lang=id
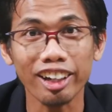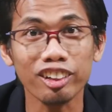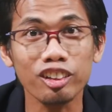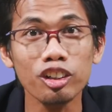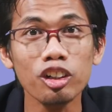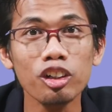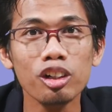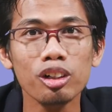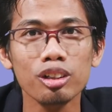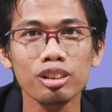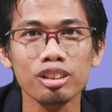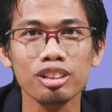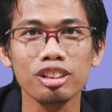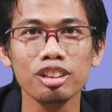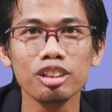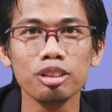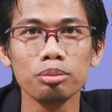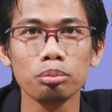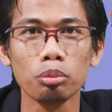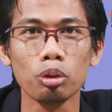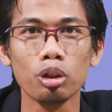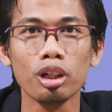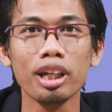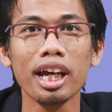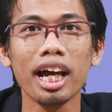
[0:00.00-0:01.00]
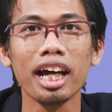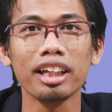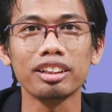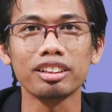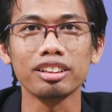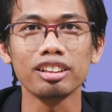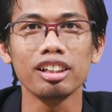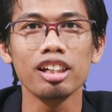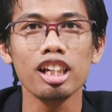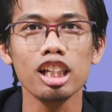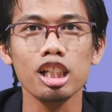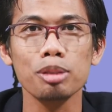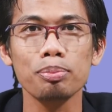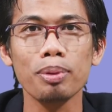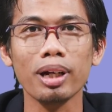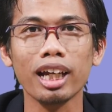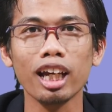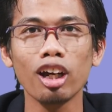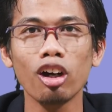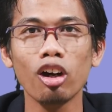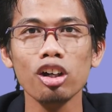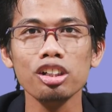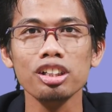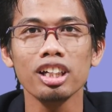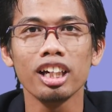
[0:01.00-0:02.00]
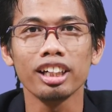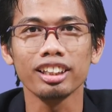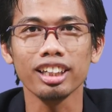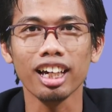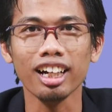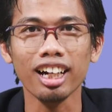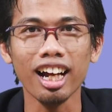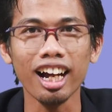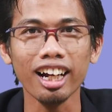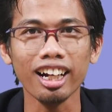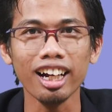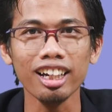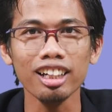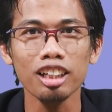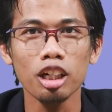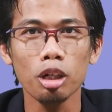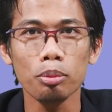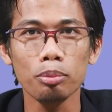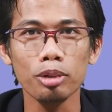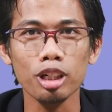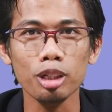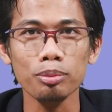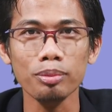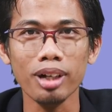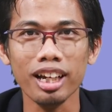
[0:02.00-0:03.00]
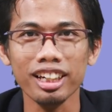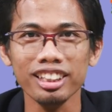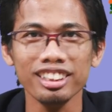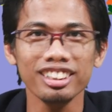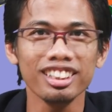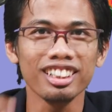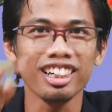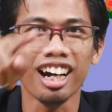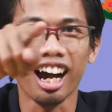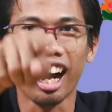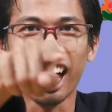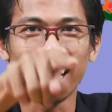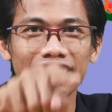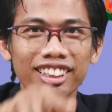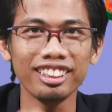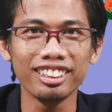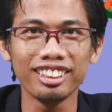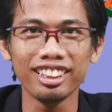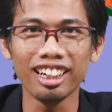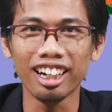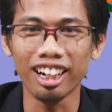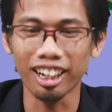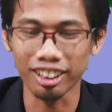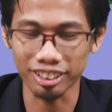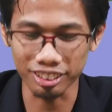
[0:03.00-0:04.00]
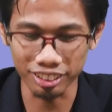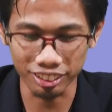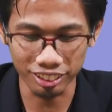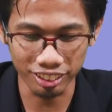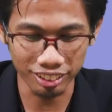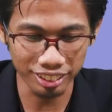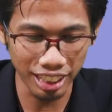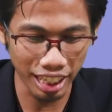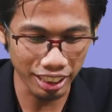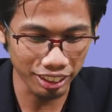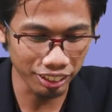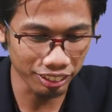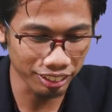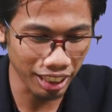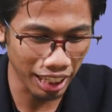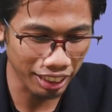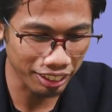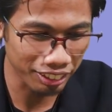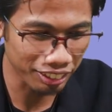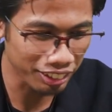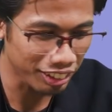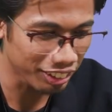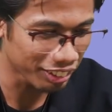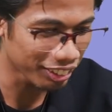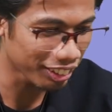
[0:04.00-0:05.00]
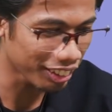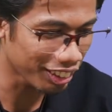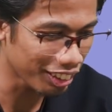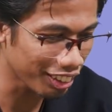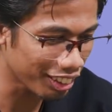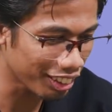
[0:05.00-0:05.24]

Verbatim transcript: Agus Mulyadi Sebagai host yang akan menemani Anda Dengan tak deng tak deng